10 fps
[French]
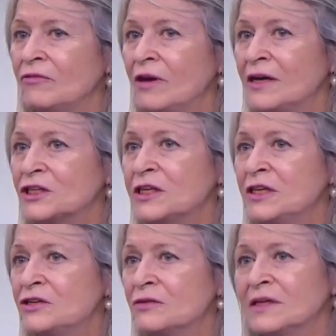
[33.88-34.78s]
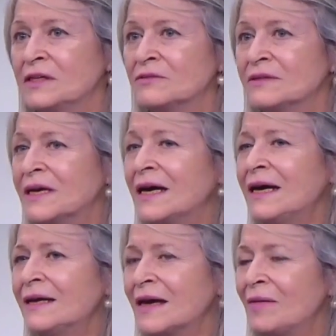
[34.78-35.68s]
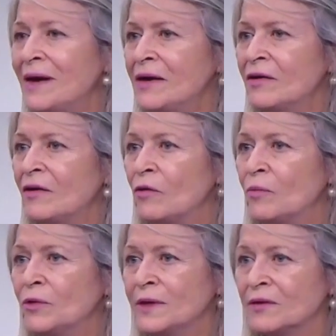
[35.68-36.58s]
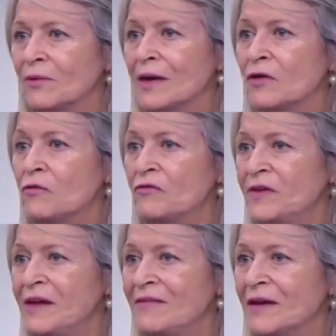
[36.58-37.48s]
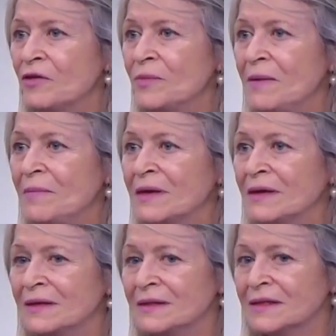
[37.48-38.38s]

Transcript: Voilà, chez des gens qui sont très très mal dans leur peau et qui ont un conflit avec eux-mêmes.